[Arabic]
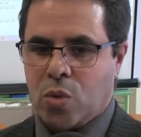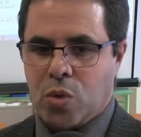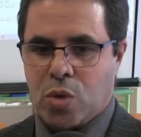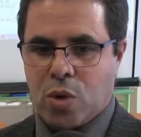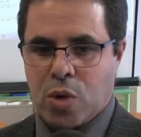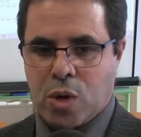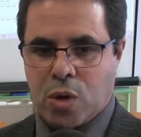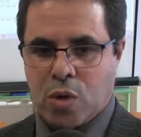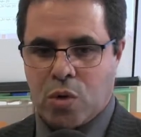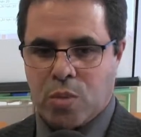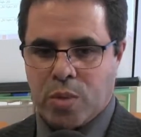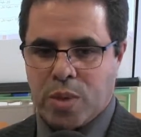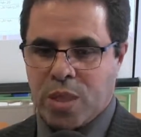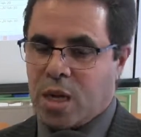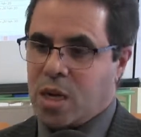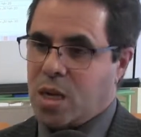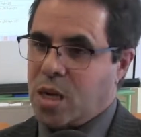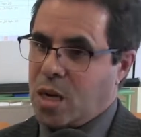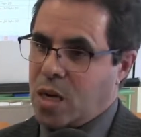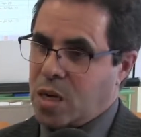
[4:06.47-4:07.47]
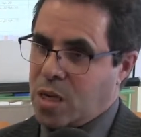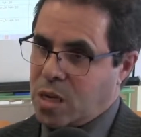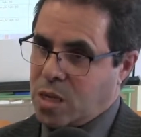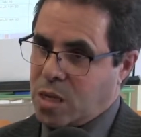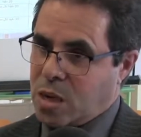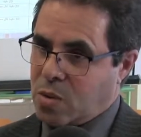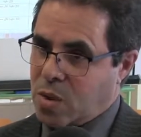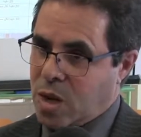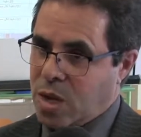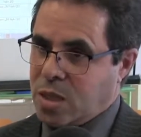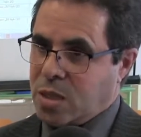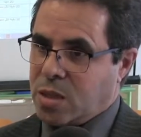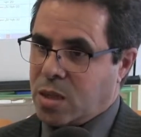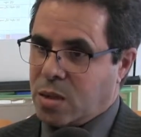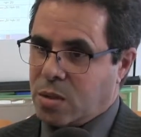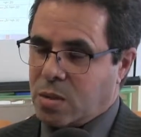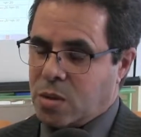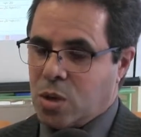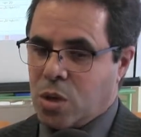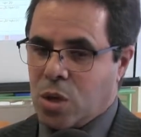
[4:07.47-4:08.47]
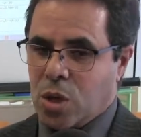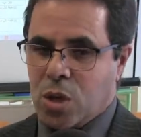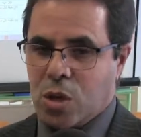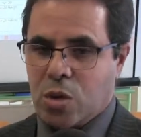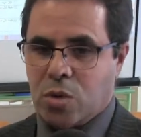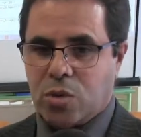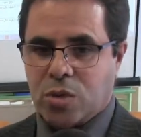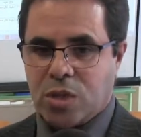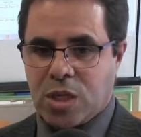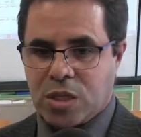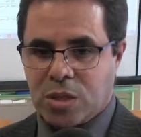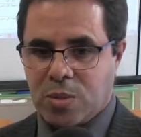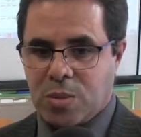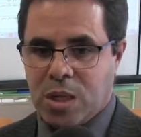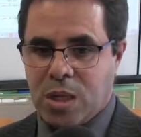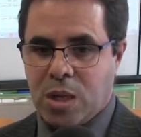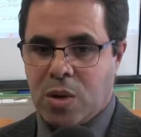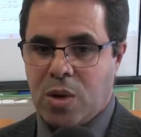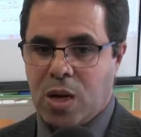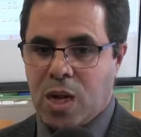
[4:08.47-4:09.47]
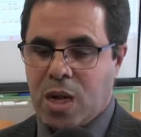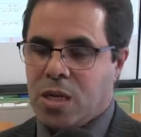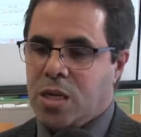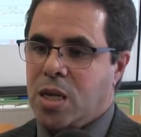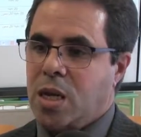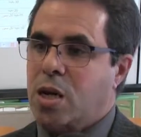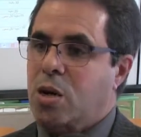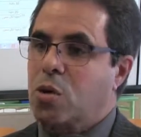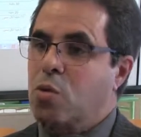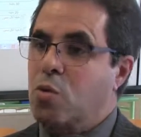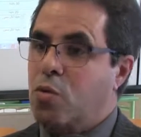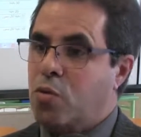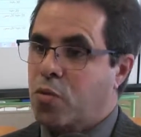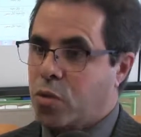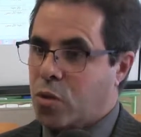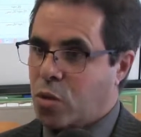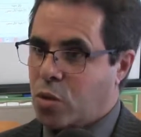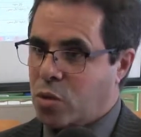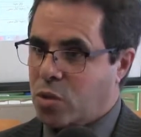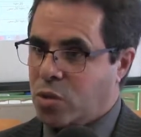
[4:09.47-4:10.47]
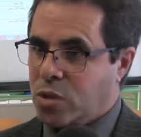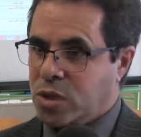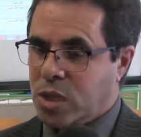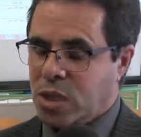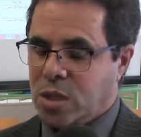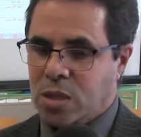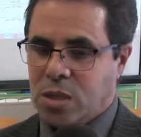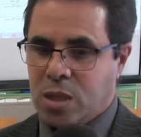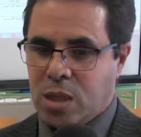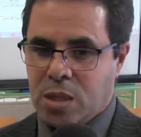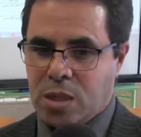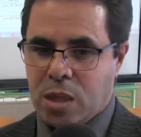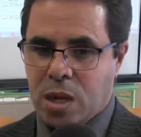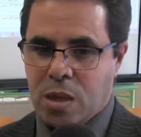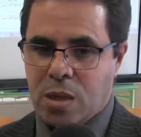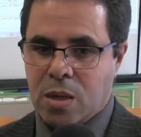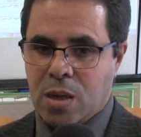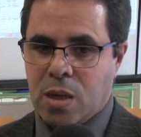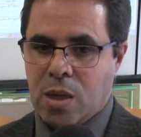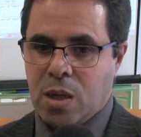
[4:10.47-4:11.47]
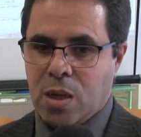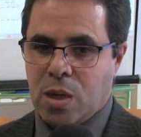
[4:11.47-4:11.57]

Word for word: وبداية اللي هي واعدة وتنتمناو على أننا نوفروا الأستاذ ديالنا